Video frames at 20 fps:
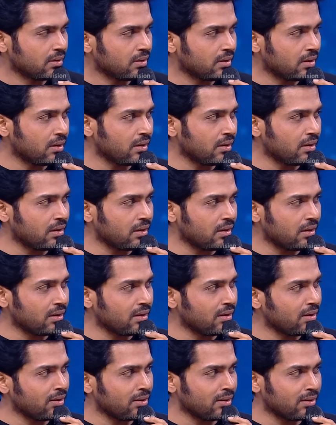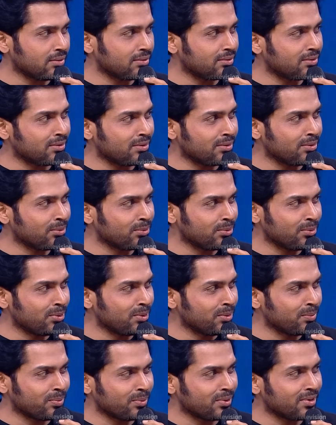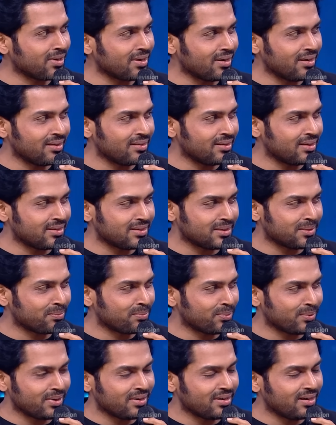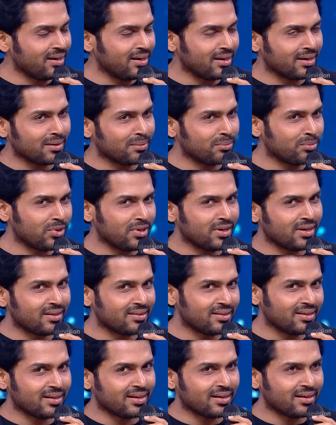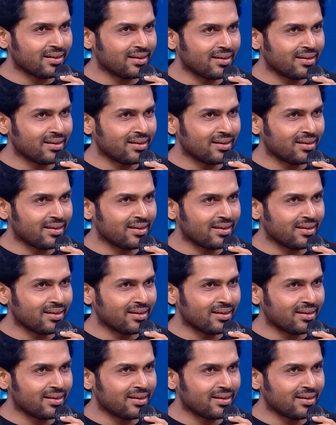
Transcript: ஏய் எத்தனை குண்டு போட்டாலும் இந்த ஜப்பான் அழிக்க முடியாதுடா